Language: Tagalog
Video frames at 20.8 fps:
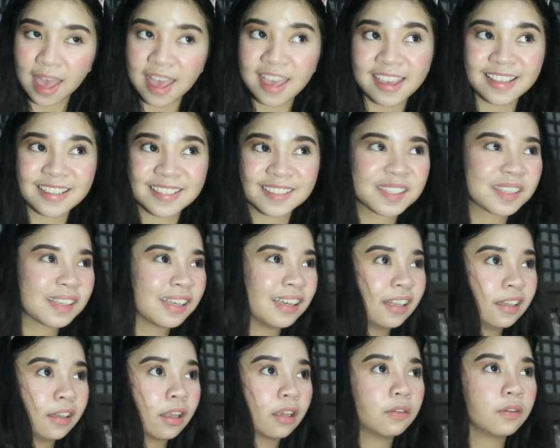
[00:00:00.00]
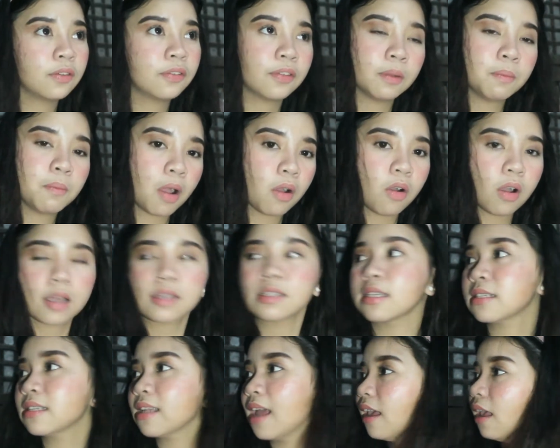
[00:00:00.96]
Guys, nagfi-film ako
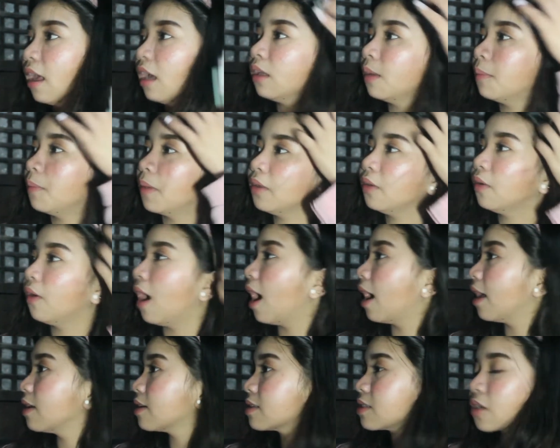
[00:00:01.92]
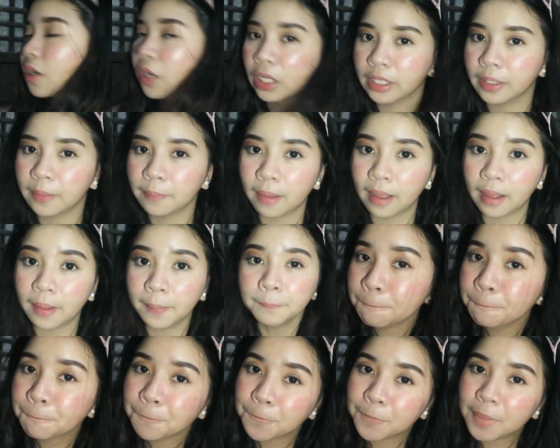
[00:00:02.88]
kasi sayang naman yung ayos ko, diba?
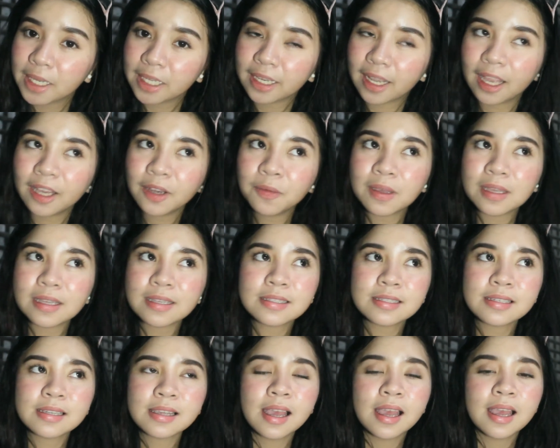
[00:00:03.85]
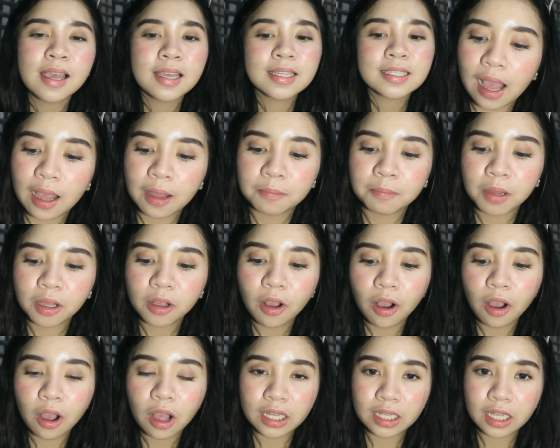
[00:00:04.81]
But anyways, um,
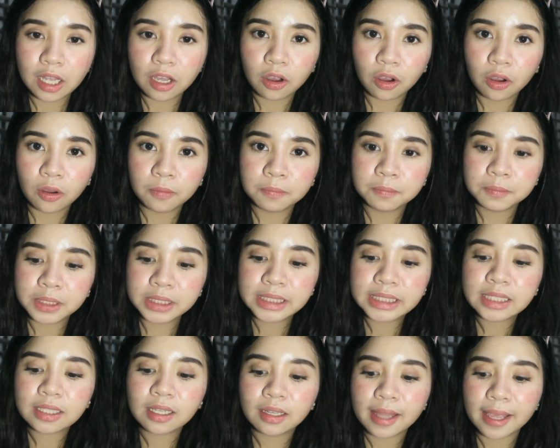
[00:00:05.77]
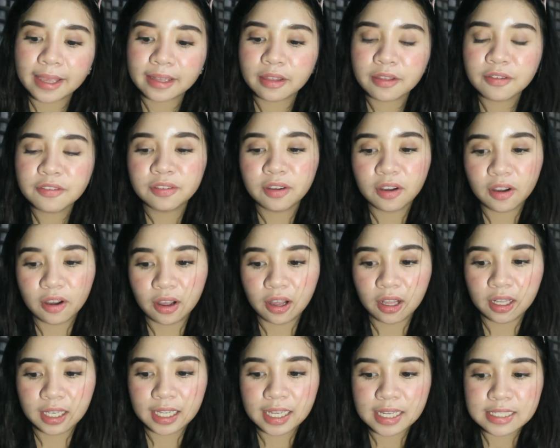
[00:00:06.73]
mag-haul ako, mini collective
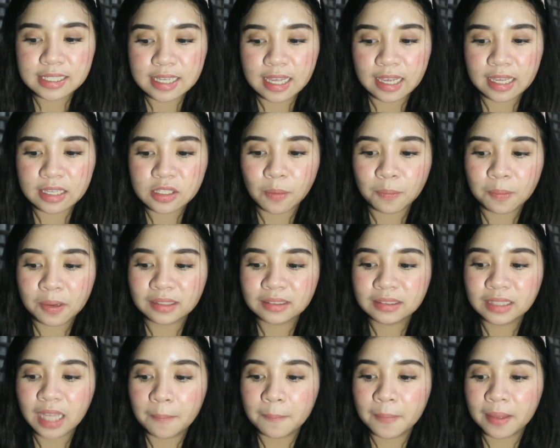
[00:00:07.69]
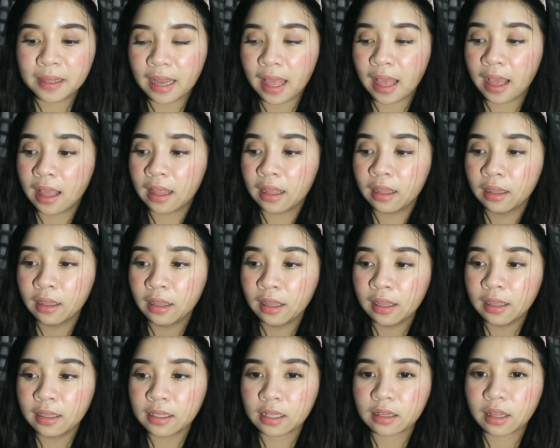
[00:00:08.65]
haul, kasi sobrang dami na
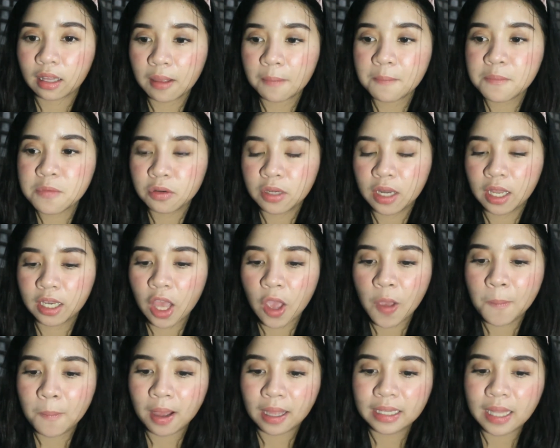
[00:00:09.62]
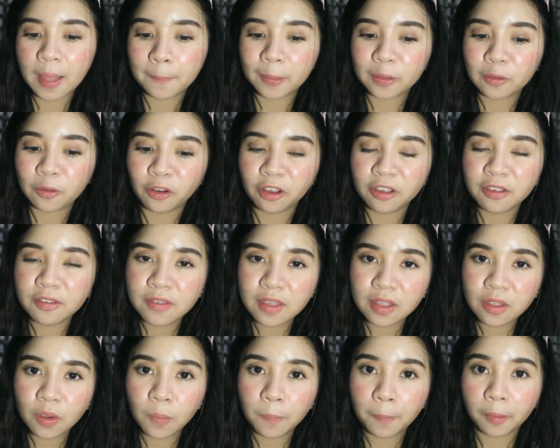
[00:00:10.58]
natatabunan na yung mga dapat kong
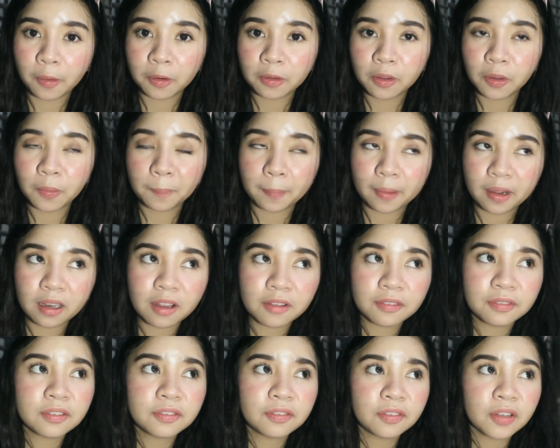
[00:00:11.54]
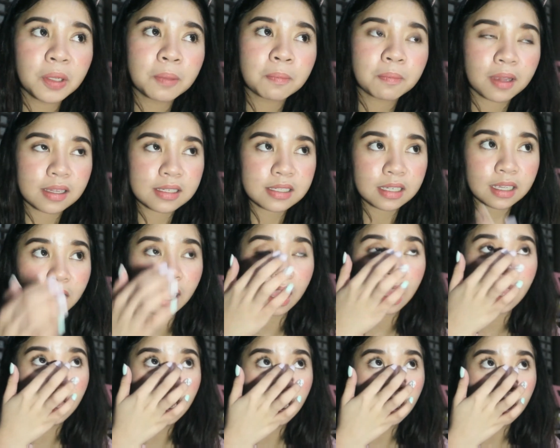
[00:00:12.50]
i-video, pero di ko pa rin na-film kasi
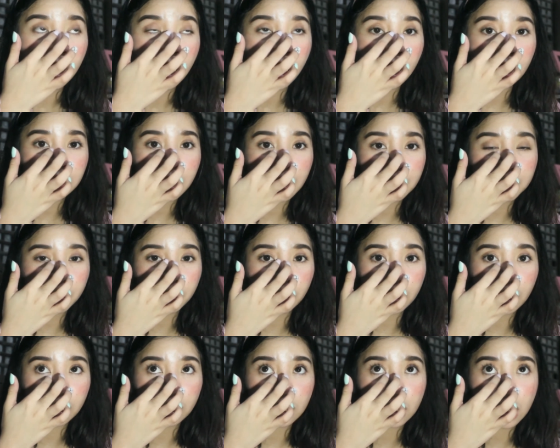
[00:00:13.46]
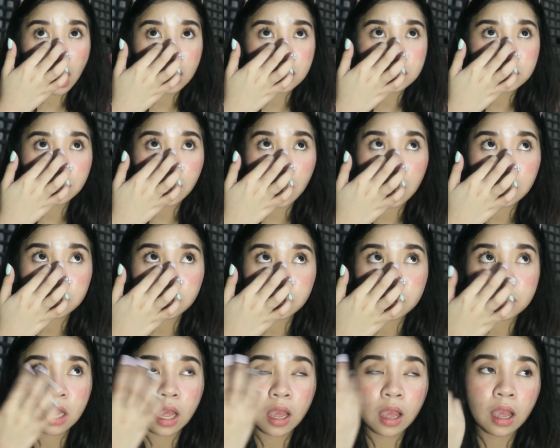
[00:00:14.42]
nga, ang dami ko lang inaasikaso
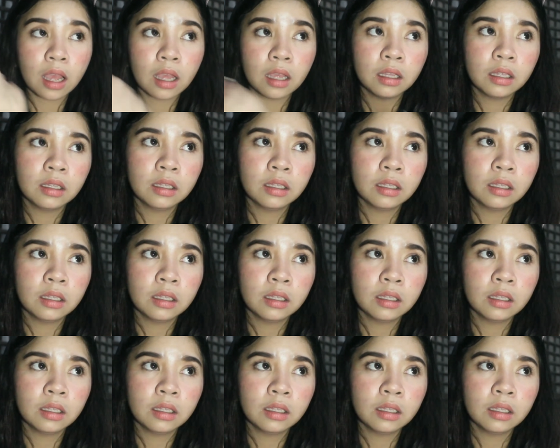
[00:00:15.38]
sa